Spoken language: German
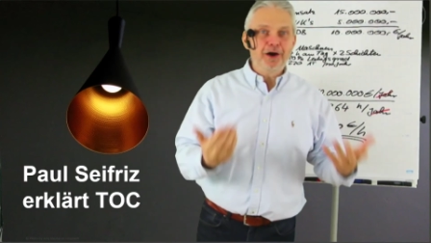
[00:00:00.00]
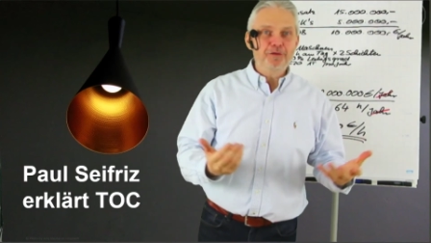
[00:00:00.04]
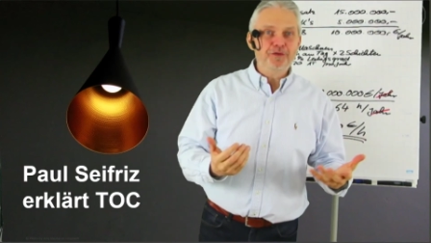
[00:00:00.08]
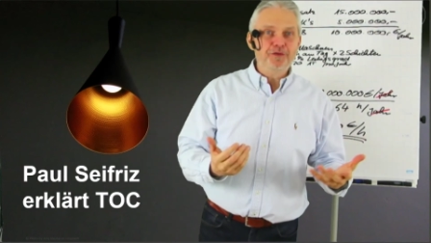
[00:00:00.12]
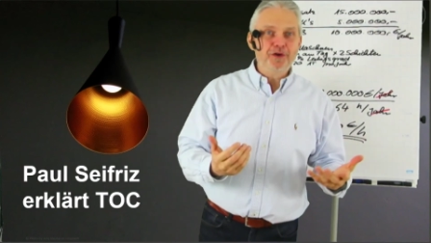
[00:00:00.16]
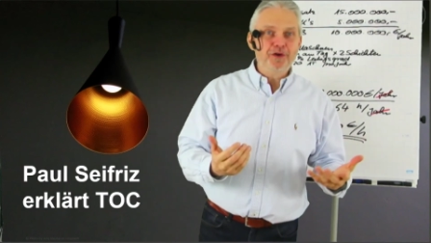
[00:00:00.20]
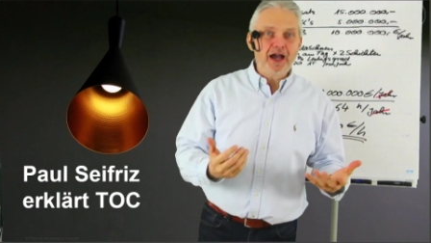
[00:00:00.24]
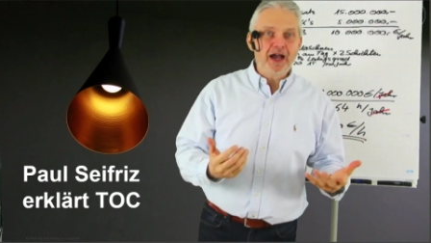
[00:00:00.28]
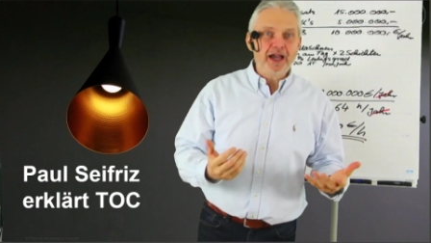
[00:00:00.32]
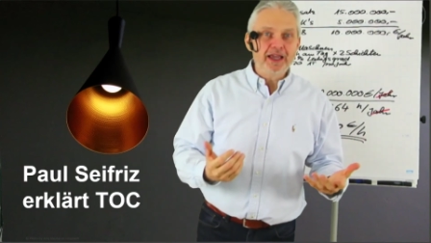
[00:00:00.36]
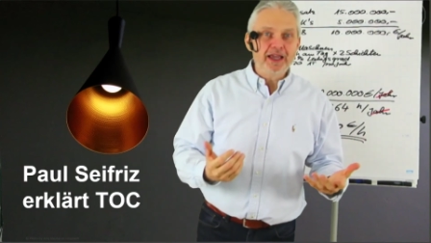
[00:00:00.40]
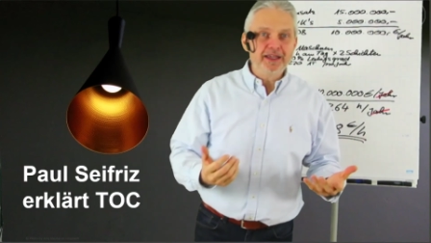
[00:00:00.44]

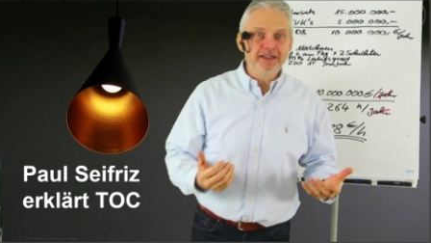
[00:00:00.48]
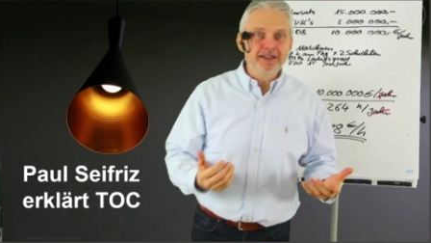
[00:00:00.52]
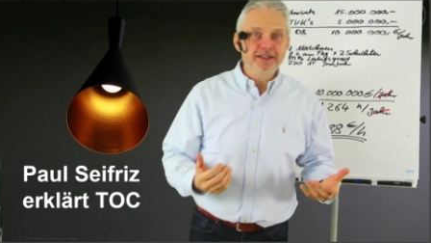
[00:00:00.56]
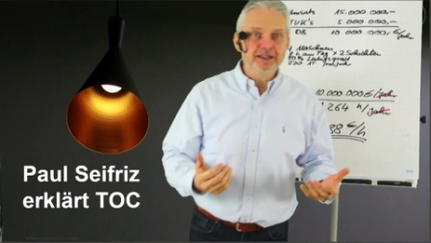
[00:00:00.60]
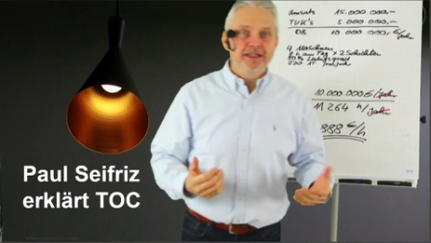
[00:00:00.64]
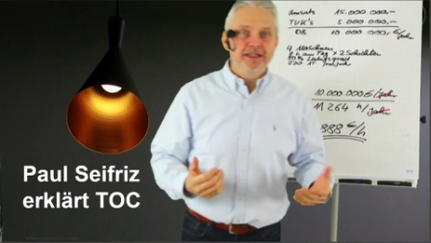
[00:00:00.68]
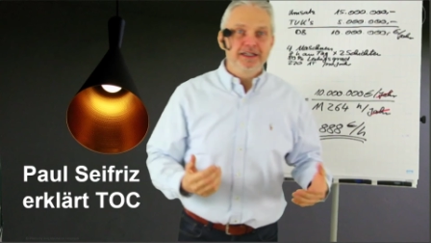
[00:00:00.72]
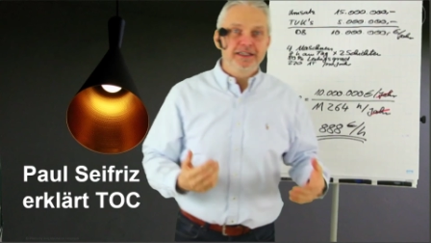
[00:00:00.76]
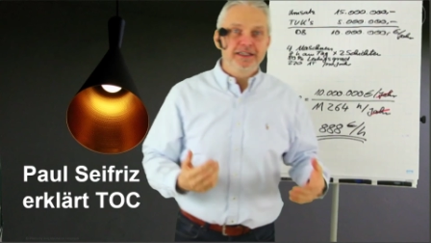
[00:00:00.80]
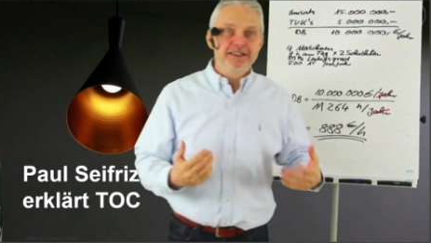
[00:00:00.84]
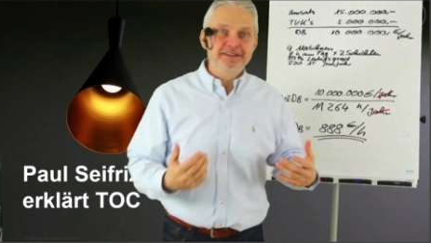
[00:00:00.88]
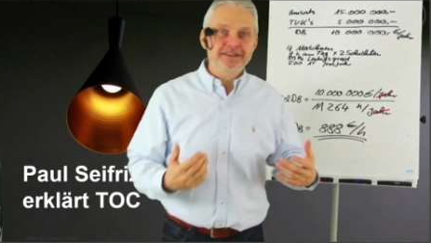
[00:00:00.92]
rein,
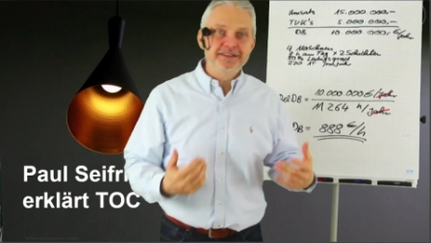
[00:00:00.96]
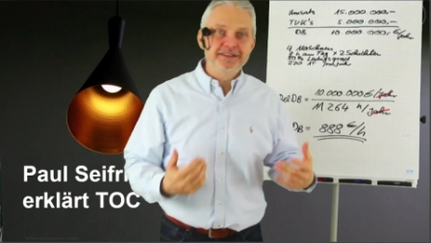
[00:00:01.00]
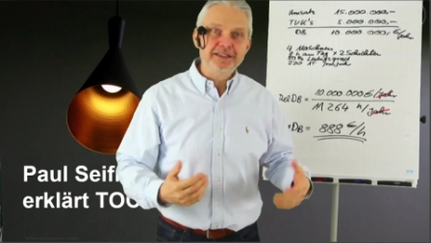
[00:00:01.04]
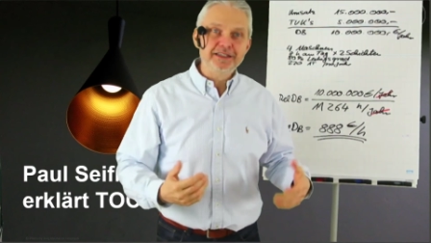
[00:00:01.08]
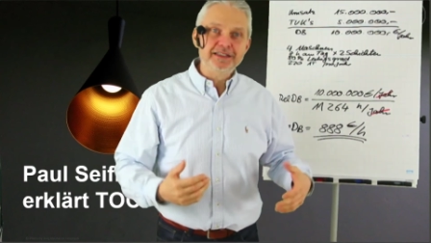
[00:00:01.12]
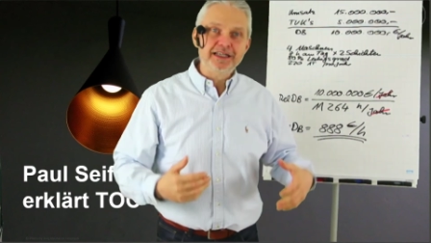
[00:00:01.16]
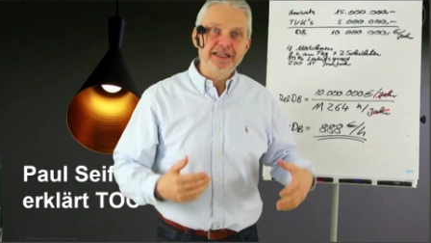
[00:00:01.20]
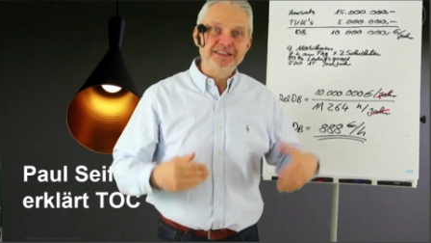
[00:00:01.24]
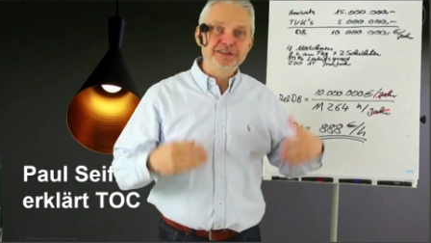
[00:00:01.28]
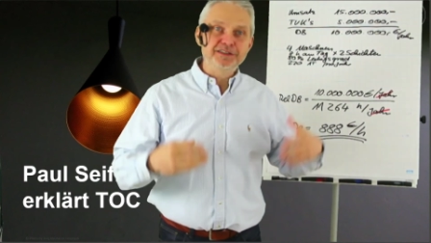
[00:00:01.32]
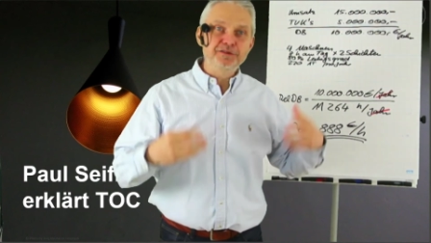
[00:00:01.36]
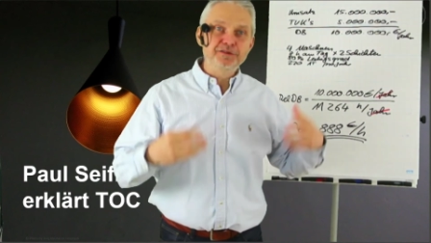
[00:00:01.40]
ich sehe,
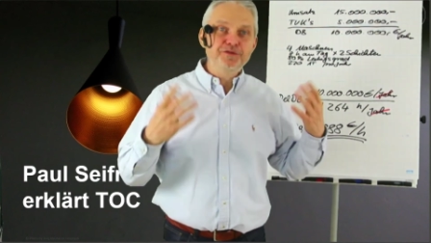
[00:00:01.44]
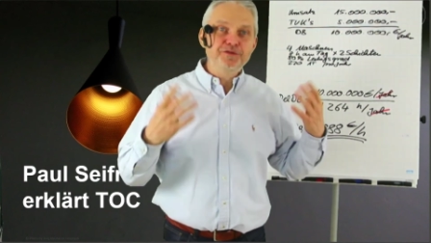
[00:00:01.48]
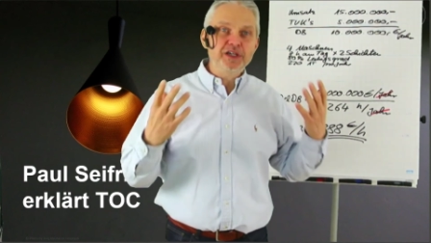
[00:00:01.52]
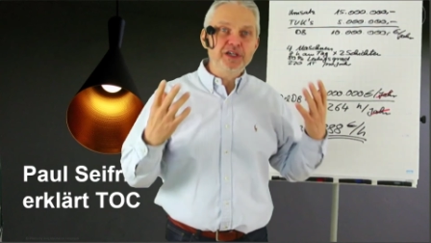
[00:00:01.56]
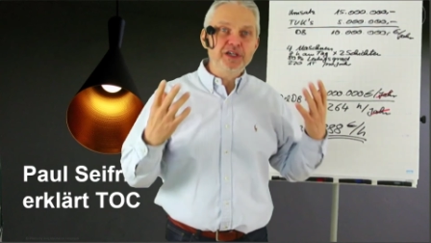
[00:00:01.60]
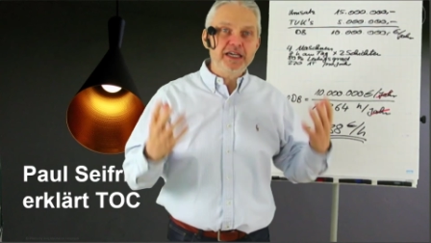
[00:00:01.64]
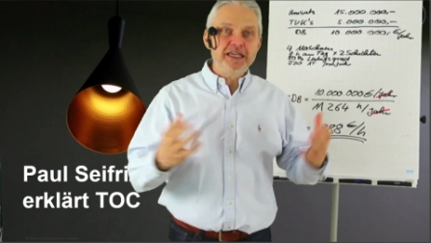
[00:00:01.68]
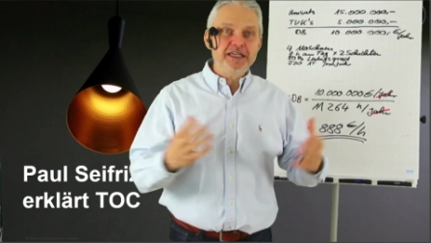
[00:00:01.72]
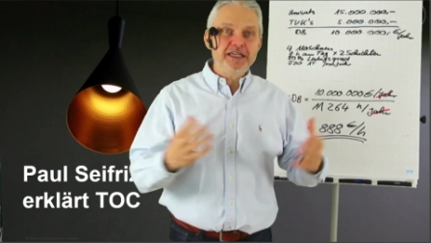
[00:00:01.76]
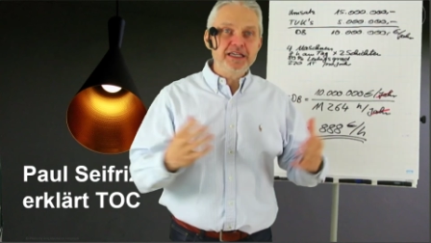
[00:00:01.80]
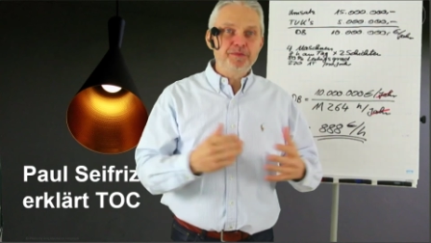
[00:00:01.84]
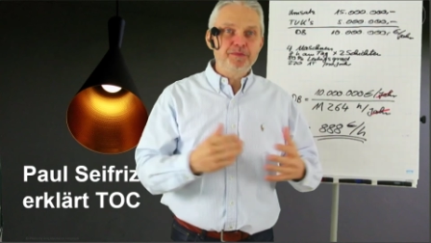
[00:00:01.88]
dass die vier
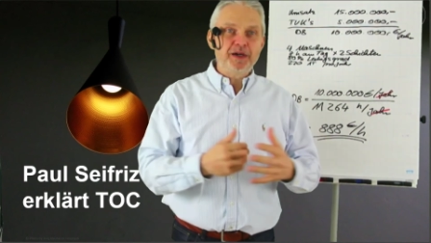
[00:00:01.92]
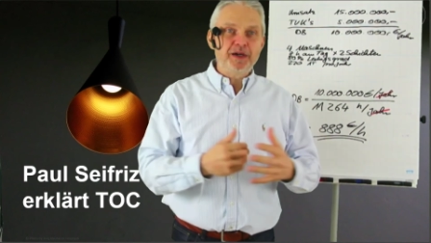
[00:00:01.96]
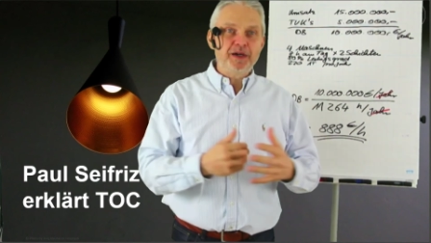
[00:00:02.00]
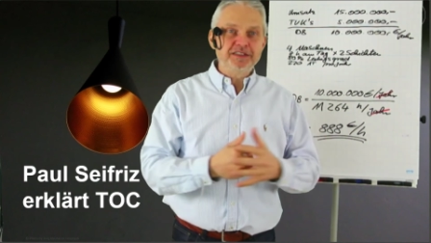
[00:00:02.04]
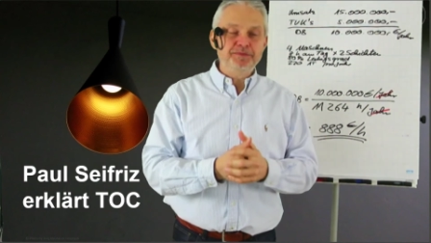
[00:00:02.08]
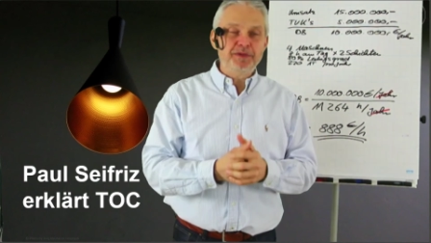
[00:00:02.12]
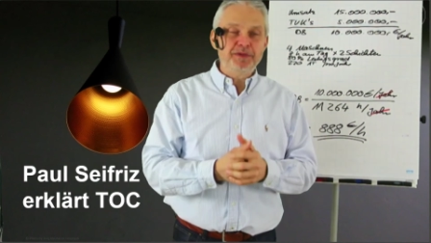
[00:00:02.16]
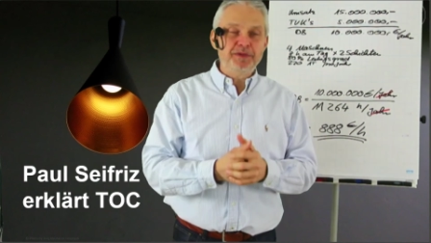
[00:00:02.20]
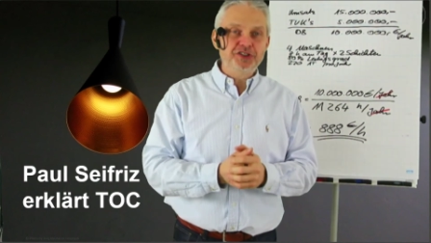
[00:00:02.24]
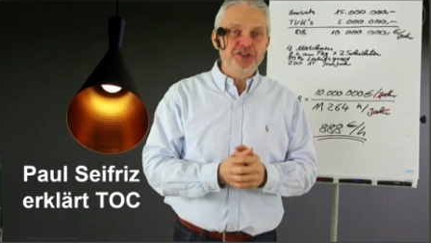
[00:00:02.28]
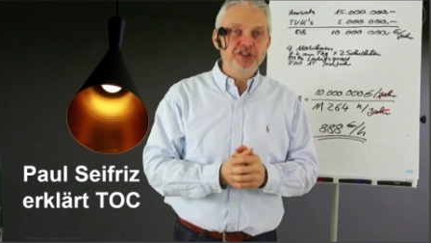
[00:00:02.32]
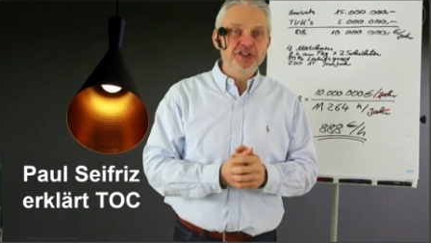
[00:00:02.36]

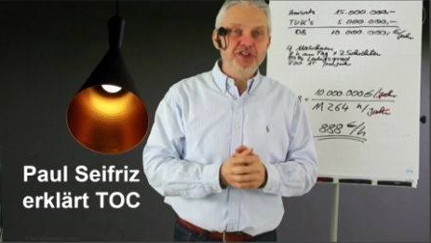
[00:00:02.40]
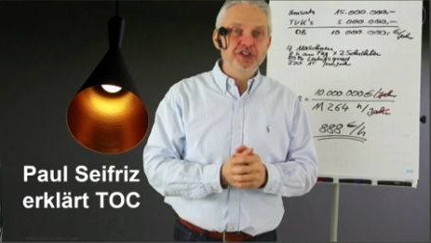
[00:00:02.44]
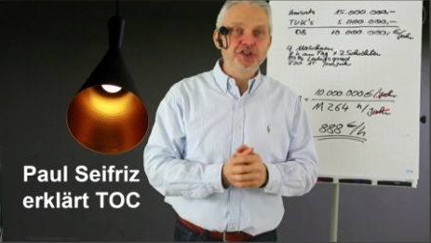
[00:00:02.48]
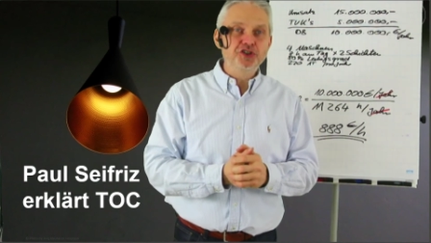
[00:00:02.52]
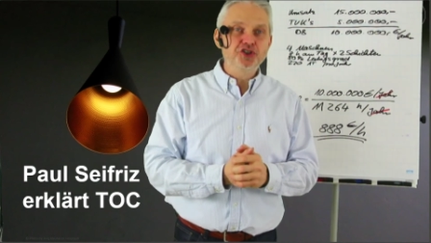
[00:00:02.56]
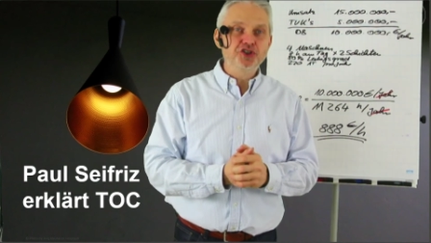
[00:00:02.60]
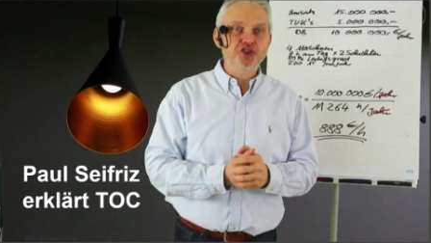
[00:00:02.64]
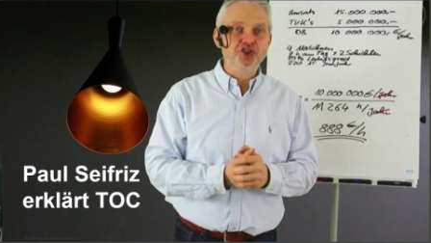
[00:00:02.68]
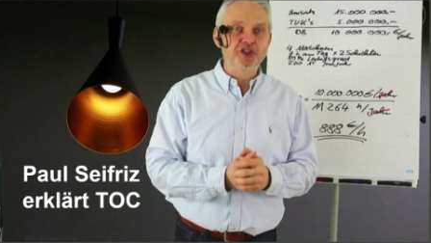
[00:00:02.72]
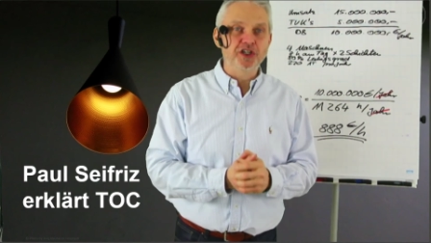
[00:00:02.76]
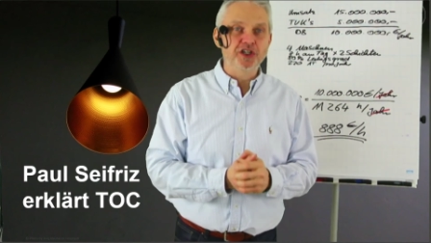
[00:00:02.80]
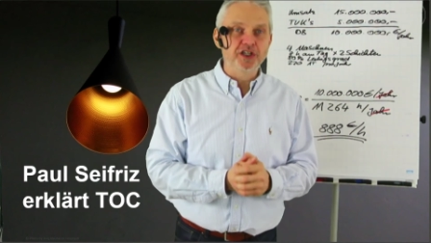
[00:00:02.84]
Engpassmaschinen
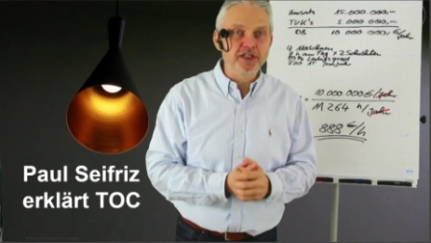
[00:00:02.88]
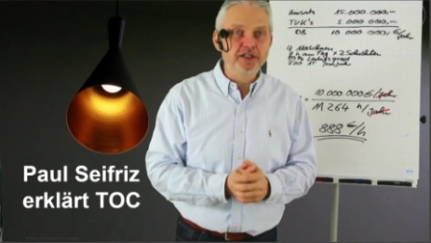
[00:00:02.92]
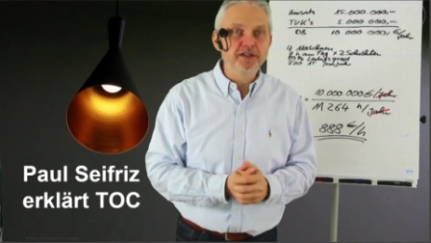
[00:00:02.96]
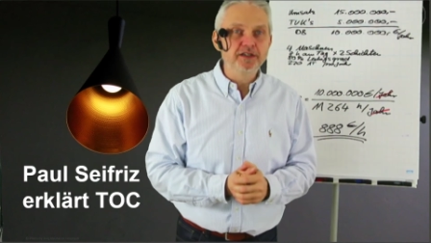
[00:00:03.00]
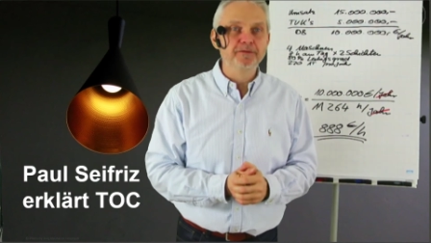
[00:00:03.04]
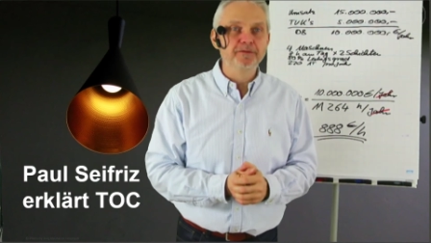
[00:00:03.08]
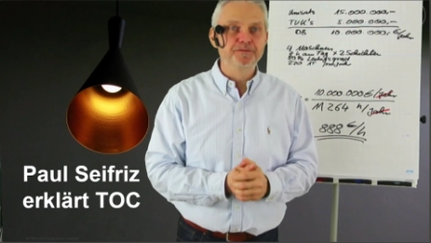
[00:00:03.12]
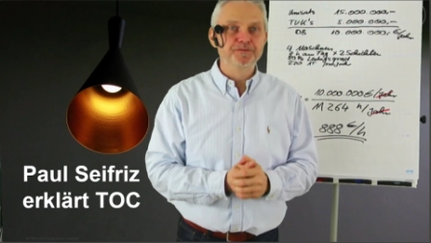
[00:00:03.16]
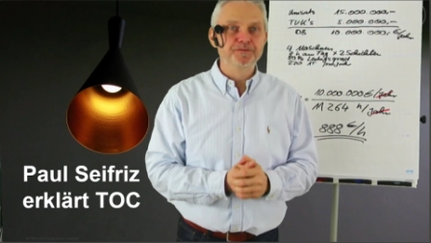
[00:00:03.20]
stehen.